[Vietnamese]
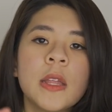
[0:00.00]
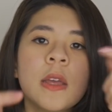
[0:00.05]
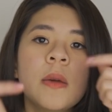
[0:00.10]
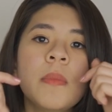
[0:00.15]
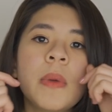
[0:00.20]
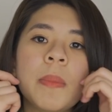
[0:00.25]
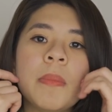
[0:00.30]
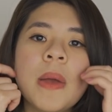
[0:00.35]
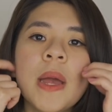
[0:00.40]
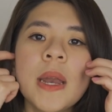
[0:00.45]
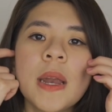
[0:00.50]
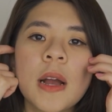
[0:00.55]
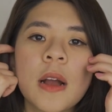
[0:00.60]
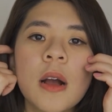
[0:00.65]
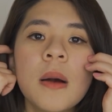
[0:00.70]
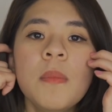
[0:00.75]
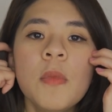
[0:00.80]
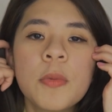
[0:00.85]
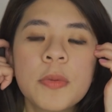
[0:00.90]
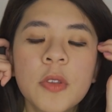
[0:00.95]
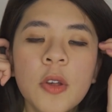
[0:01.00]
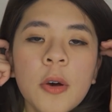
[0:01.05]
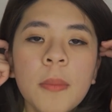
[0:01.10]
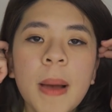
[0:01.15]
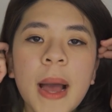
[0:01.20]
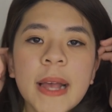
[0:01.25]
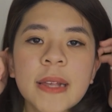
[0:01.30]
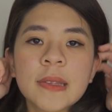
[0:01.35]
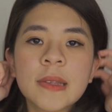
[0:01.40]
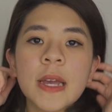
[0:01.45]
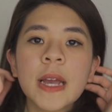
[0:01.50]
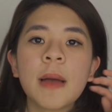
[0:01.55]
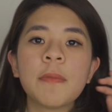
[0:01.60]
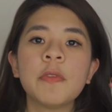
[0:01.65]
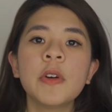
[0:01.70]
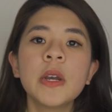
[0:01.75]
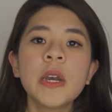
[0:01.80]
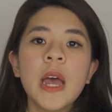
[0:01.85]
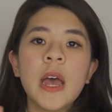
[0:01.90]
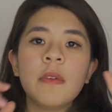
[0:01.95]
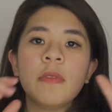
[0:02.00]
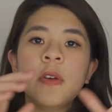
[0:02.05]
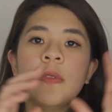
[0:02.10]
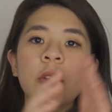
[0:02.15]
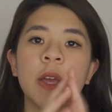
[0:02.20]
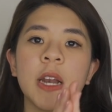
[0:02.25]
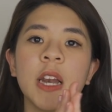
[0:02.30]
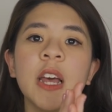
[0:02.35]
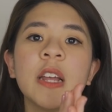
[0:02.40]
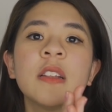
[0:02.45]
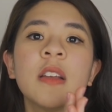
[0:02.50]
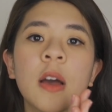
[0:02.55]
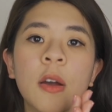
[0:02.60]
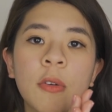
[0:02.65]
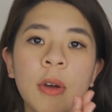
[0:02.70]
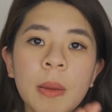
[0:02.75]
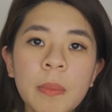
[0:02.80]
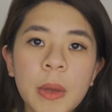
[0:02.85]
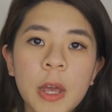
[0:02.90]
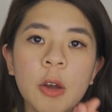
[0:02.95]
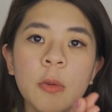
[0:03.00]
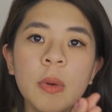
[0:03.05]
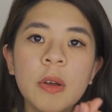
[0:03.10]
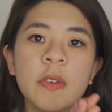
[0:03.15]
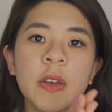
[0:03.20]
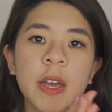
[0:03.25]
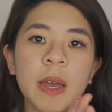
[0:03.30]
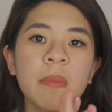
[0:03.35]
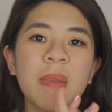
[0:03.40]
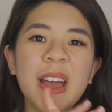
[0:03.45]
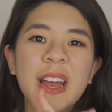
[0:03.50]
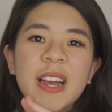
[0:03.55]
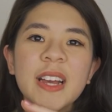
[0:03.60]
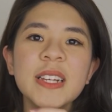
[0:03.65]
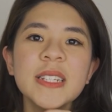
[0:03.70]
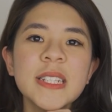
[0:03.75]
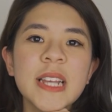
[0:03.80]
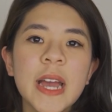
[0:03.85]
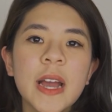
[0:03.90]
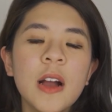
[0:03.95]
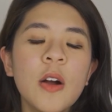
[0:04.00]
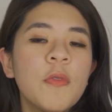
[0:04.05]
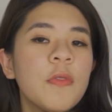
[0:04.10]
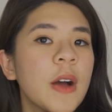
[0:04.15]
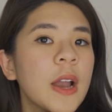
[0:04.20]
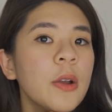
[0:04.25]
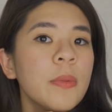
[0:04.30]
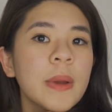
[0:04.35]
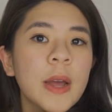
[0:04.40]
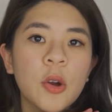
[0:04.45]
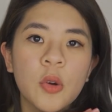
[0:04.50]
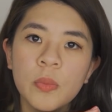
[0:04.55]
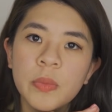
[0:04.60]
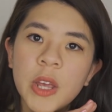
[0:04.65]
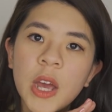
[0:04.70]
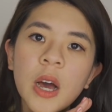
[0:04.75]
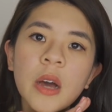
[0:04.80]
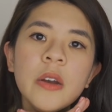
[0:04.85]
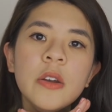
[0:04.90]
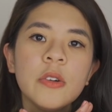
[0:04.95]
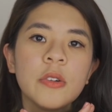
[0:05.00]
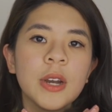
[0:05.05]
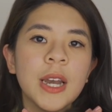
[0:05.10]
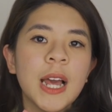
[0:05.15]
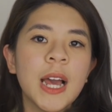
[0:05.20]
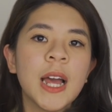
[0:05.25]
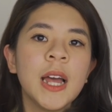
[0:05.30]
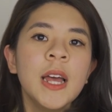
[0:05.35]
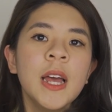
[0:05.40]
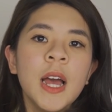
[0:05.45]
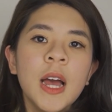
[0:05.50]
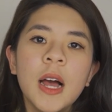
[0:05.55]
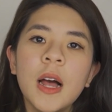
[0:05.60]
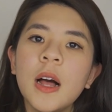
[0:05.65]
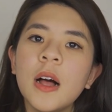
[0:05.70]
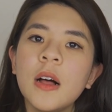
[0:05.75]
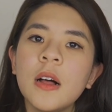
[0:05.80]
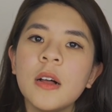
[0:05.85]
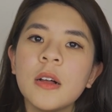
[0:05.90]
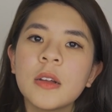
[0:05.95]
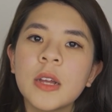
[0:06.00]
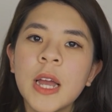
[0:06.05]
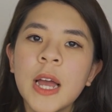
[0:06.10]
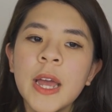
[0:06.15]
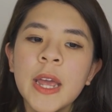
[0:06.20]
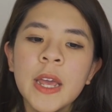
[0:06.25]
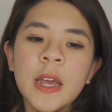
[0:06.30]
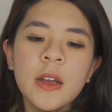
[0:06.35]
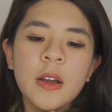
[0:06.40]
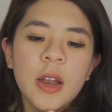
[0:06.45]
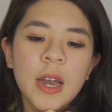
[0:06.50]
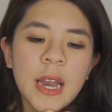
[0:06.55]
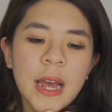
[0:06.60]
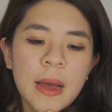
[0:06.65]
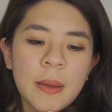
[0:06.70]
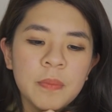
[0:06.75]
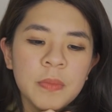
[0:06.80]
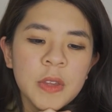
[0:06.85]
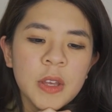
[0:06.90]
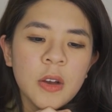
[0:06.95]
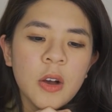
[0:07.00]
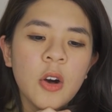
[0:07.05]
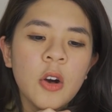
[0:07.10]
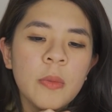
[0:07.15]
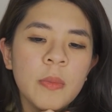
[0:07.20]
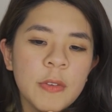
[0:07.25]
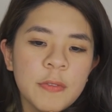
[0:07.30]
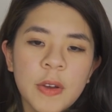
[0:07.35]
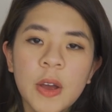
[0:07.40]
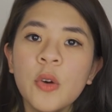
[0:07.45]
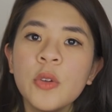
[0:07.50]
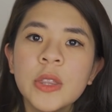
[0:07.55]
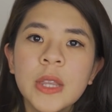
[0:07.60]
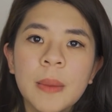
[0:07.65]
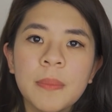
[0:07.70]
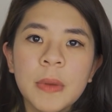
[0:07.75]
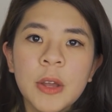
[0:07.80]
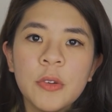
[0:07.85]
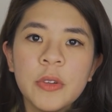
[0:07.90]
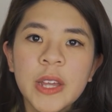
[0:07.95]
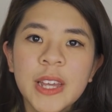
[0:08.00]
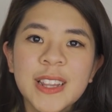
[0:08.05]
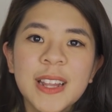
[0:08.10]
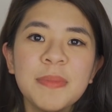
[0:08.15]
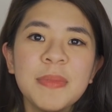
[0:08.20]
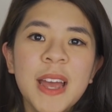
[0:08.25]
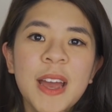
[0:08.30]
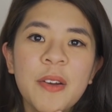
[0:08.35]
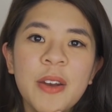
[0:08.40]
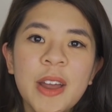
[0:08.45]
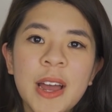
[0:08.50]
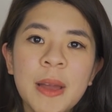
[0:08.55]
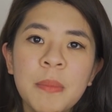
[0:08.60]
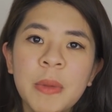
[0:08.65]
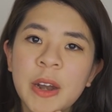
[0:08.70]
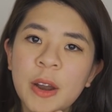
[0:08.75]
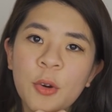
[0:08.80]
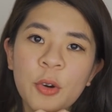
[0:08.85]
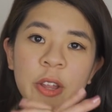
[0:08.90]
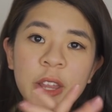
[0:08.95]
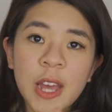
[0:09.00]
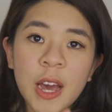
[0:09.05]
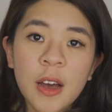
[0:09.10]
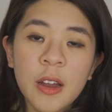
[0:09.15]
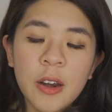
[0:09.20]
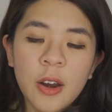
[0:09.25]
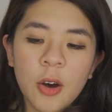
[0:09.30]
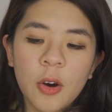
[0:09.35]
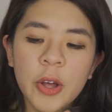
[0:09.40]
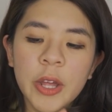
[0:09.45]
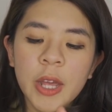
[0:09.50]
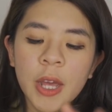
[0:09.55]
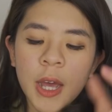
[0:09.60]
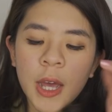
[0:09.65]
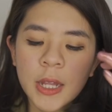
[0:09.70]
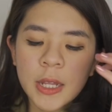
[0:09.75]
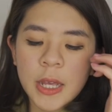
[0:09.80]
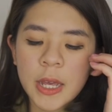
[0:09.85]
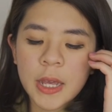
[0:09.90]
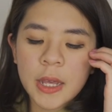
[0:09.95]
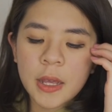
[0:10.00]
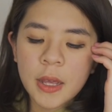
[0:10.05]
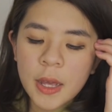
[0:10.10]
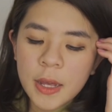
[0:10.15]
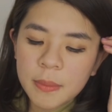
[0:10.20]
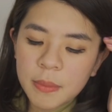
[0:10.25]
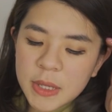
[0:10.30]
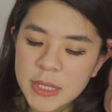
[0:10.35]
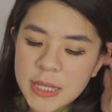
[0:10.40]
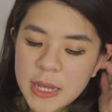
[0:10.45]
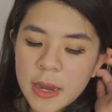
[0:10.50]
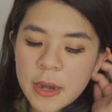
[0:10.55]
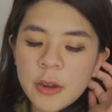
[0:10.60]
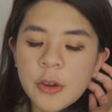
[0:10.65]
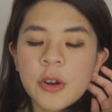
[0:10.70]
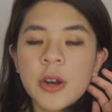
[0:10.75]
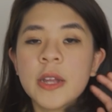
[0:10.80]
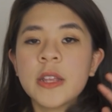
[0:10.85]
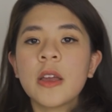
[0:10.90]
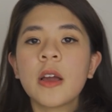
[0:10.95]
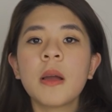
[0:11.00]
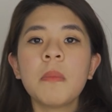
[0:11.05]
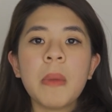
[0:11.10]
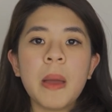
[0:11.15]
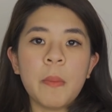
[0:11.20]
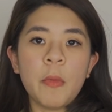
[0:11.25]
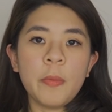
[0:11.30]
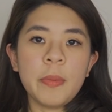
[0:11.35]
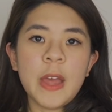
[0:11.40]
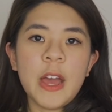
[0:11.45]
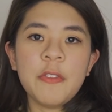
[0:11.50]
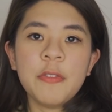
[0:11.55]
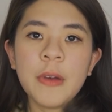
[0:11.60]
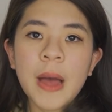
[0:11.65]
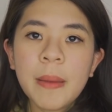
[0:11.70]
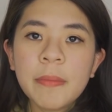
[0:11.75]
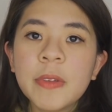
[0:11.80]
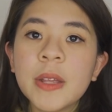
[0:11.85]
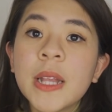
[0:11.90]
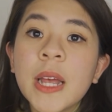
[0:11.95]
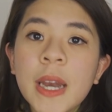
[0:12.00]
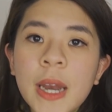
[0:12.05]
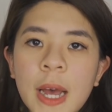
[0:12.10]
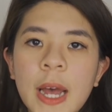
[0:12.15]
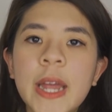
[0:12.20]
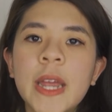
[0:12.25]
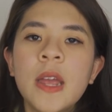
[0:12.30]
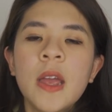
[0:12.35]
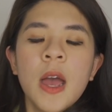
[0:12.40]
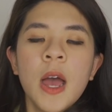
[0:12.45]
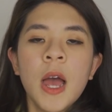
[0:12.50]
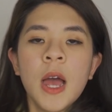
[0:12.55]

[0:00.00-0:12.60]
nhưng mình biết rằng có một số bạn sẽ gặp vấn đề về việc lên thời khóa biểu bởi vì các bạn ấy sẽ không phải lúc nào cũng nhớ được là uh, cái gọi là ôi mình phải ôn tập điều gì tiếp theo đây mình đâu có nhớ nổi thì mình sẽ đưa ra cho các bạn một giải pháp như thế này